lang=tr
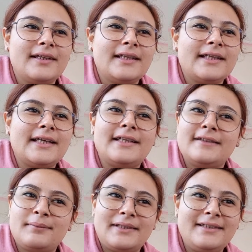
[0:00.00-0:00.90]
Öyle.
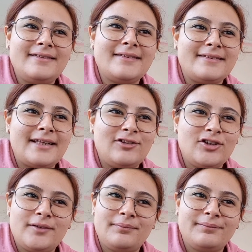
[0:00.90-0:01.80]
Karizmatiksin sen
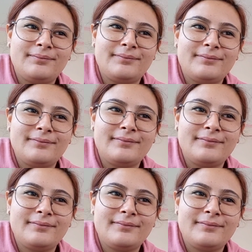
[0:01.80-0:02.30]
canım. Ya